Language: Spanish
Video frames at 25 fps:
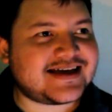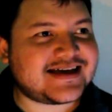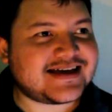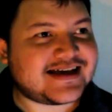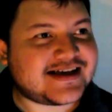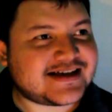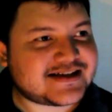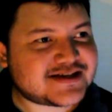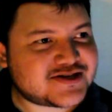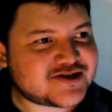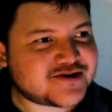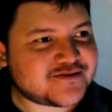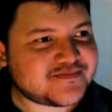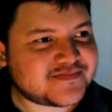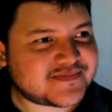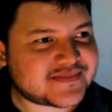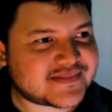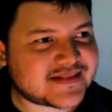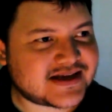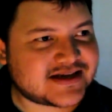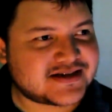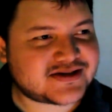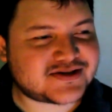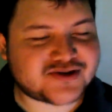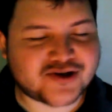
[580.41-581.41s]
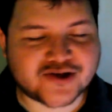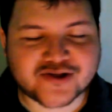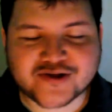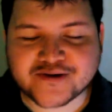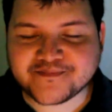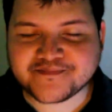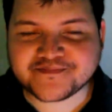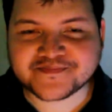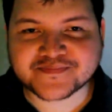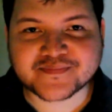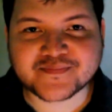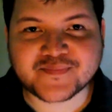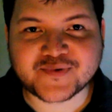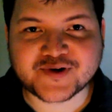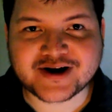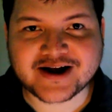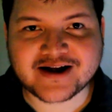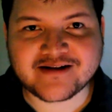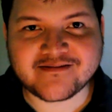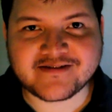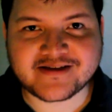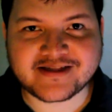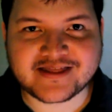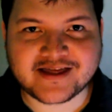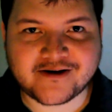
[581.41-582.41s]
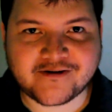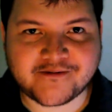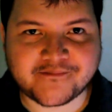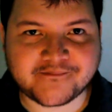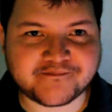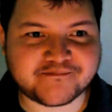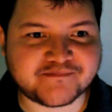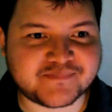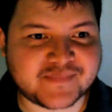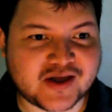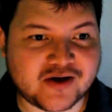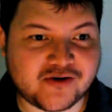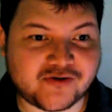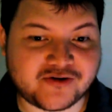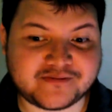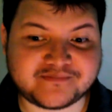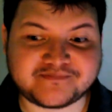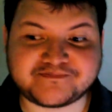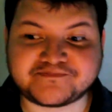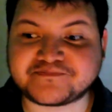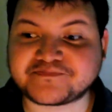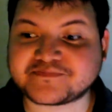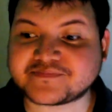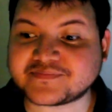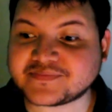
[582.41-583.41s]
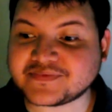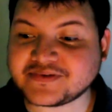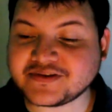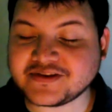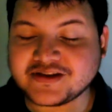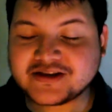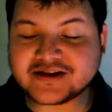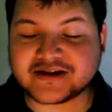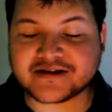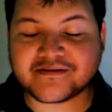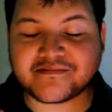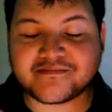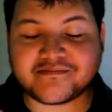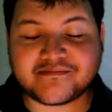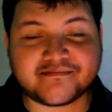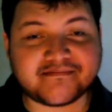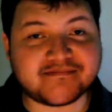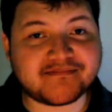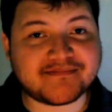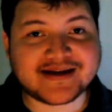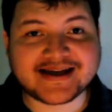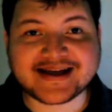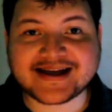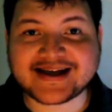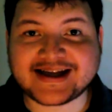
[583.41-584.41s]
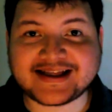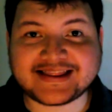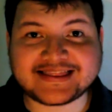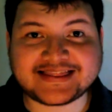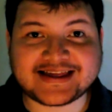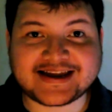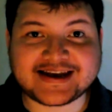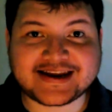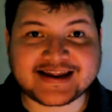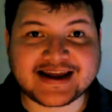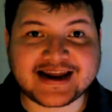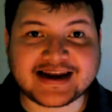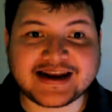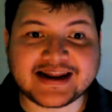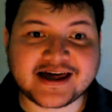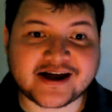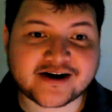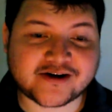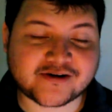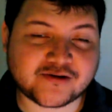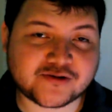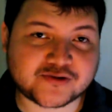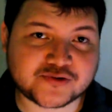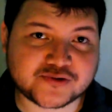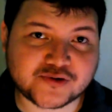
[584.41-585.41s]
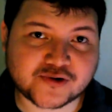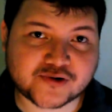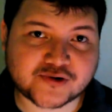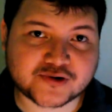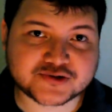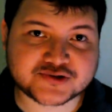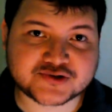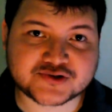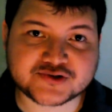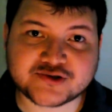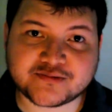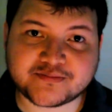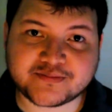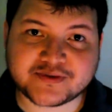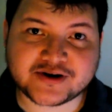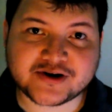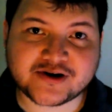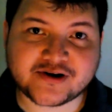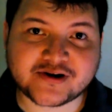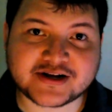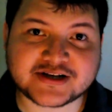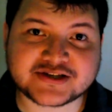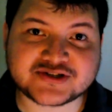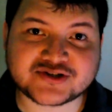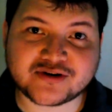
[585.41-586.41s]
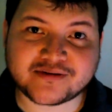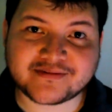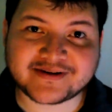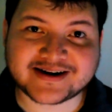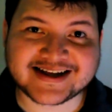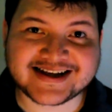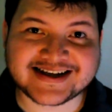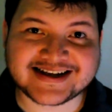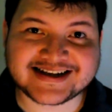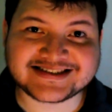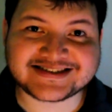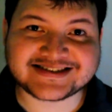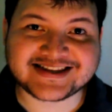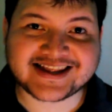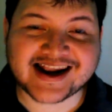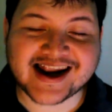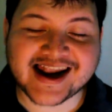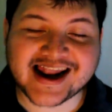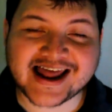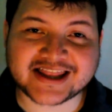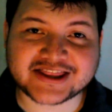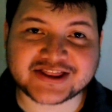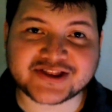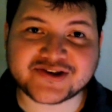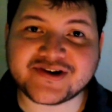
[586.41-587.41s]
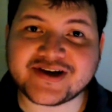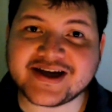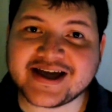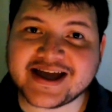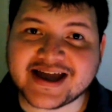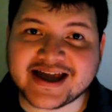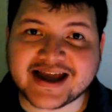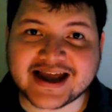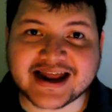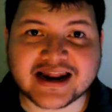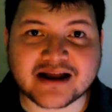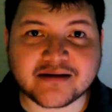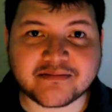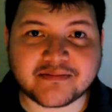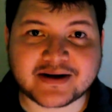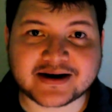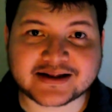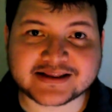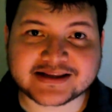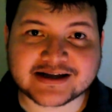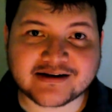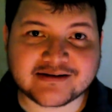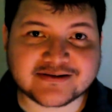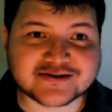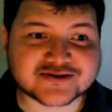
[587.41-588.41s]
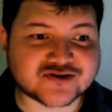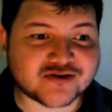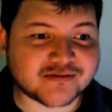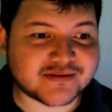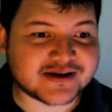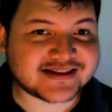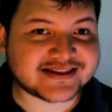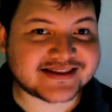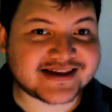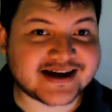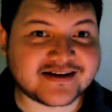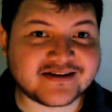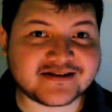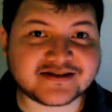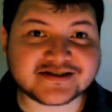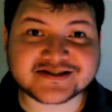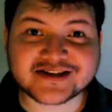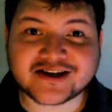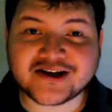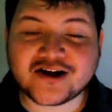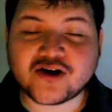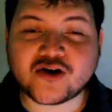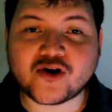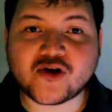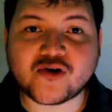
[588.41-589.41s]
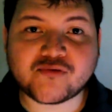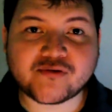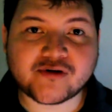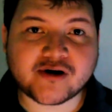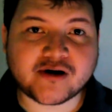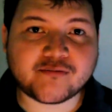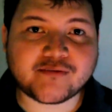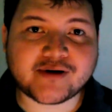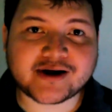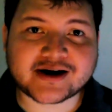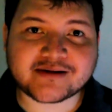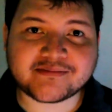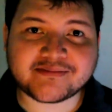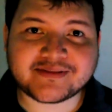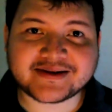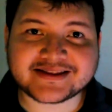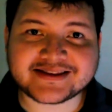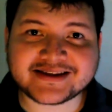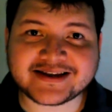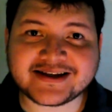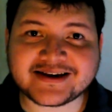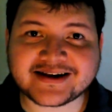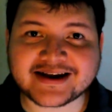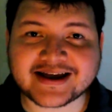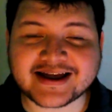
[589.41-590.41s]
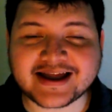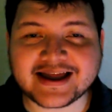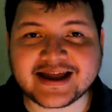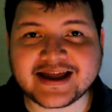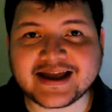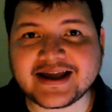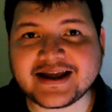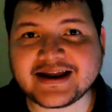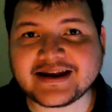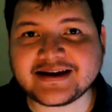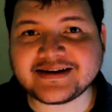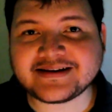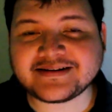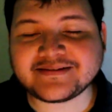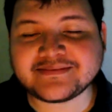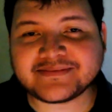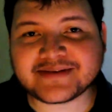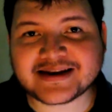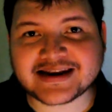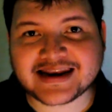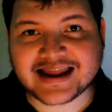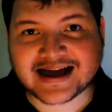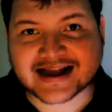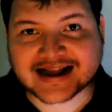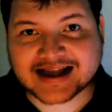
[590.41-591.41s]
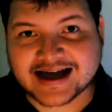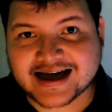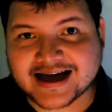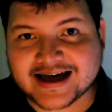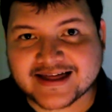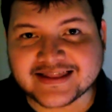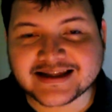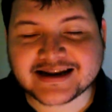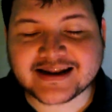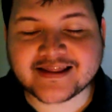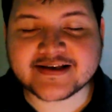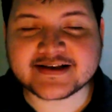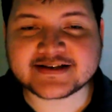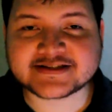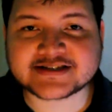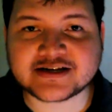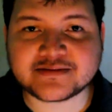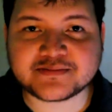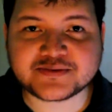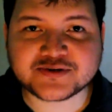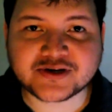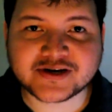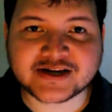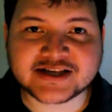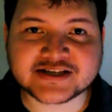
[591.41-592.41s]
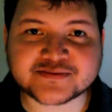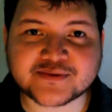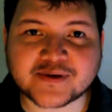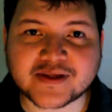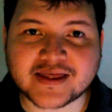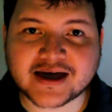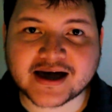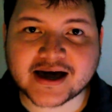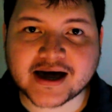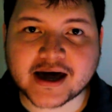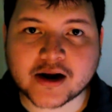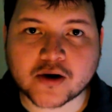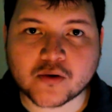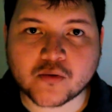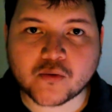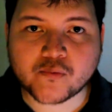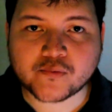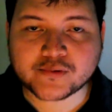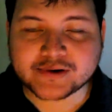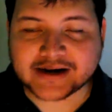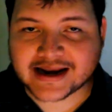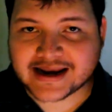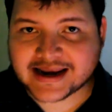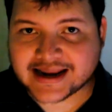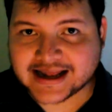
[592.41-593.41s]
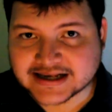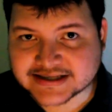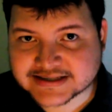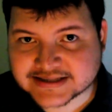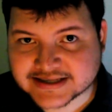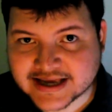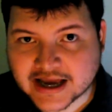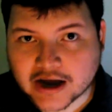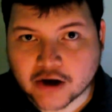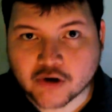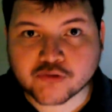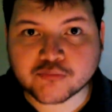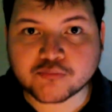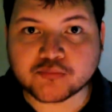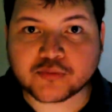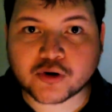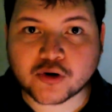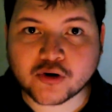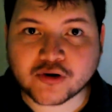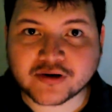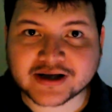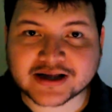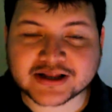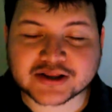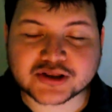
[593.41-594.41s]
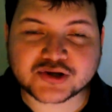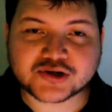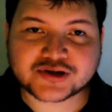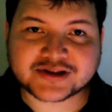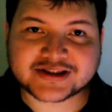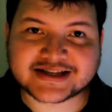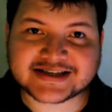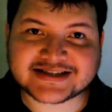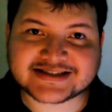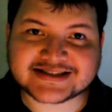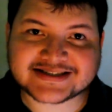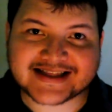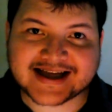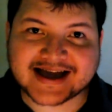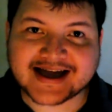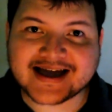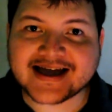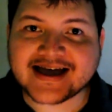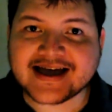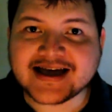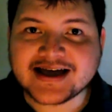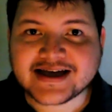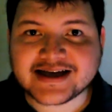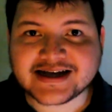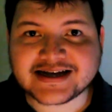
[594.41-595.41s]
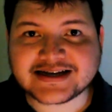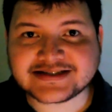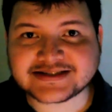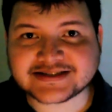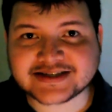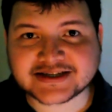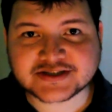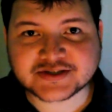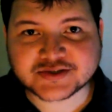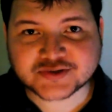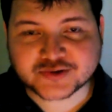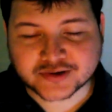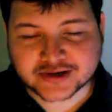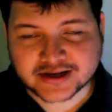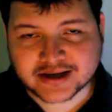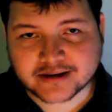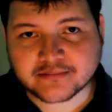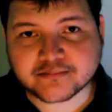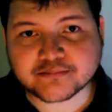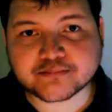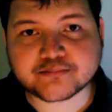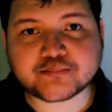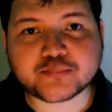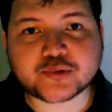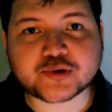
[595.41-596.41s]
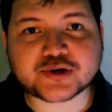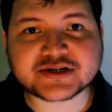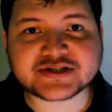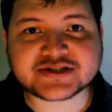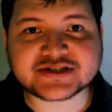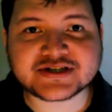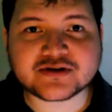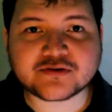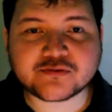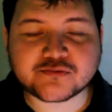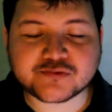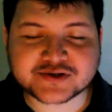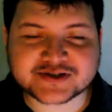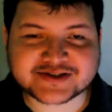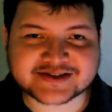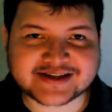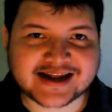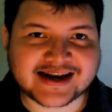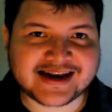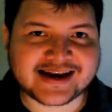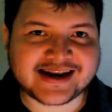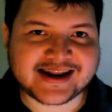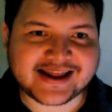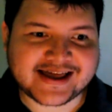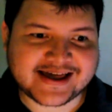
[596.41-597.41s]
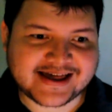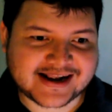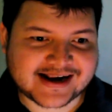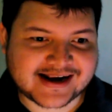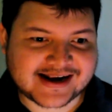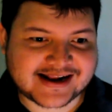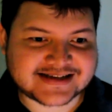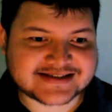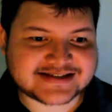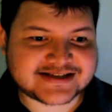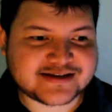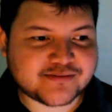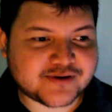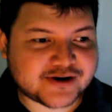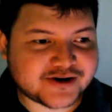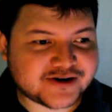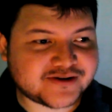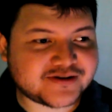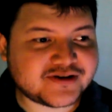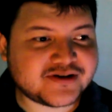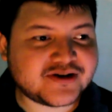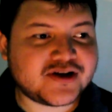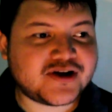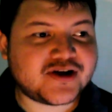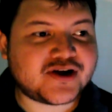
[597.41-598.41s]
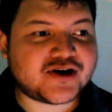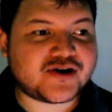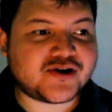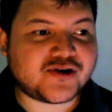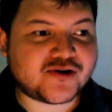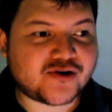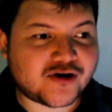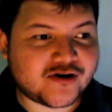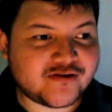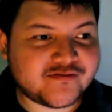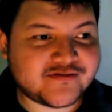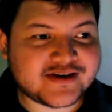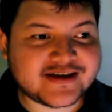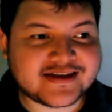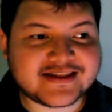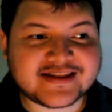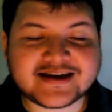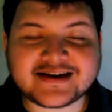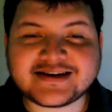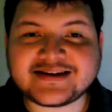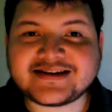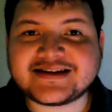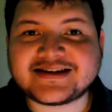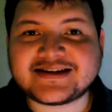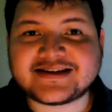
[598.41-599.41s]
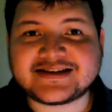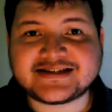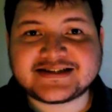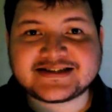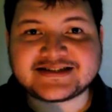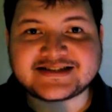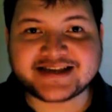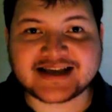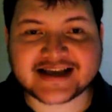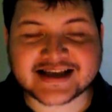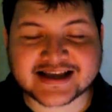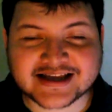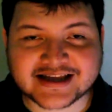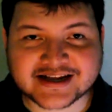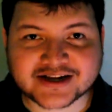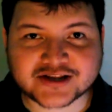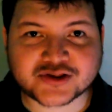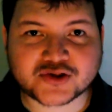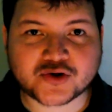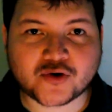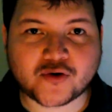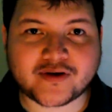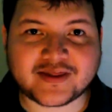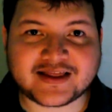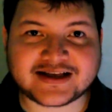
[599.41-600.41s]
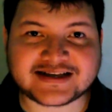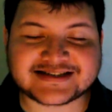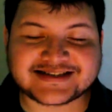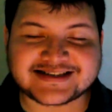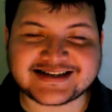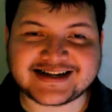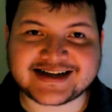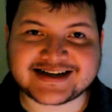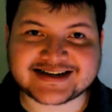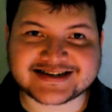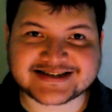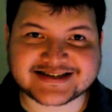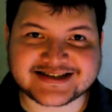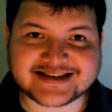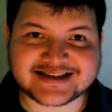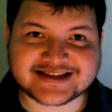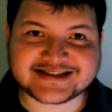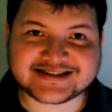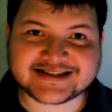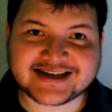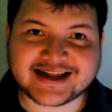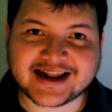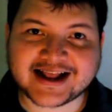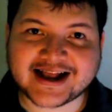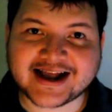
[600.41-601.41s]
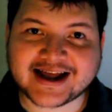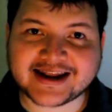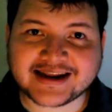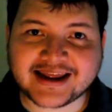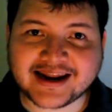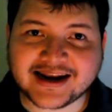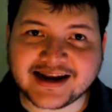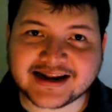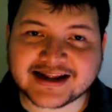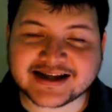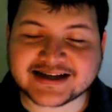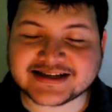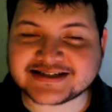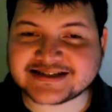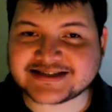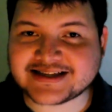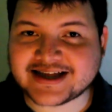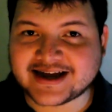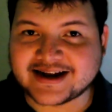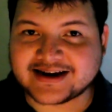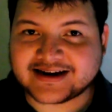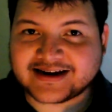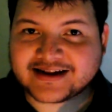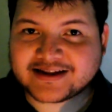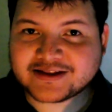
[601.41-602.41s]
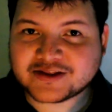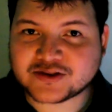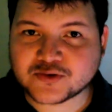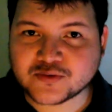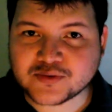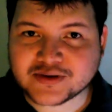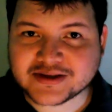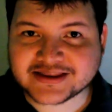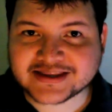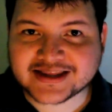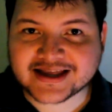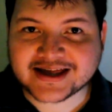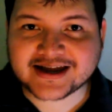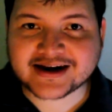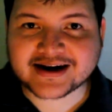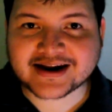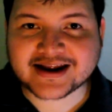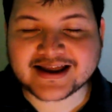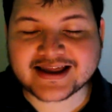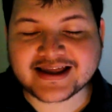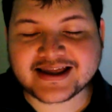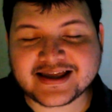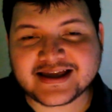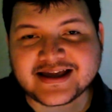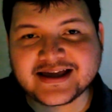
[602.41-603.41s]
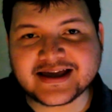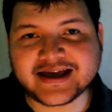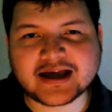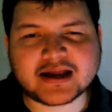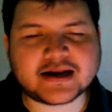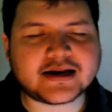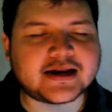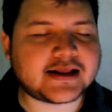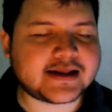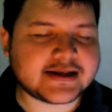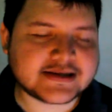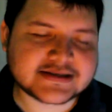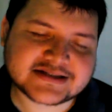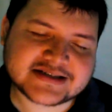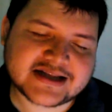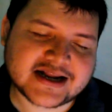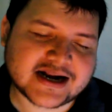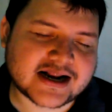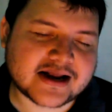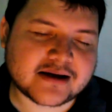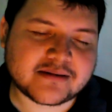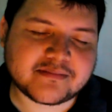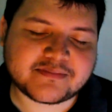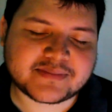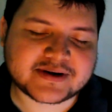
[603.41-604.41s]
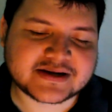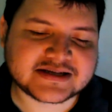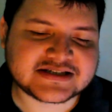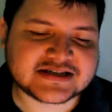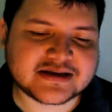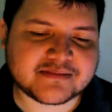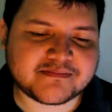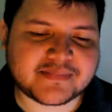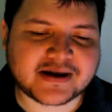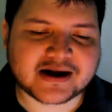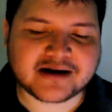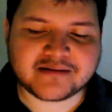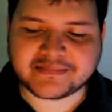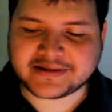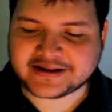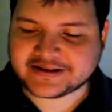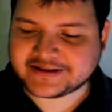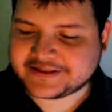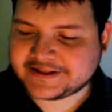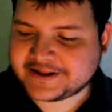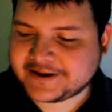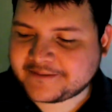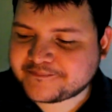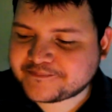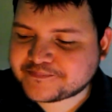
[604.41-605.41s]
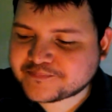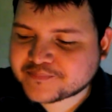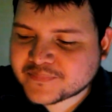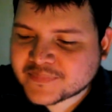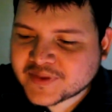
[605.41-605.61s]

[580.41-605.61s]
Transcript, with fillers: Y eso es todo por el video de hoy. Me encantaría leer Nocturno sus opiniones sobre este relato en la parte de los comentarios. Lo vuelvo a repetir, en la caja de la descripción les voy a dejar un enlace a un blog en donde está esta historia por si gustan leerlas. Y bueno, no olviden seguir todas las redes del canal, están en Twitter y en Instagram principalmente.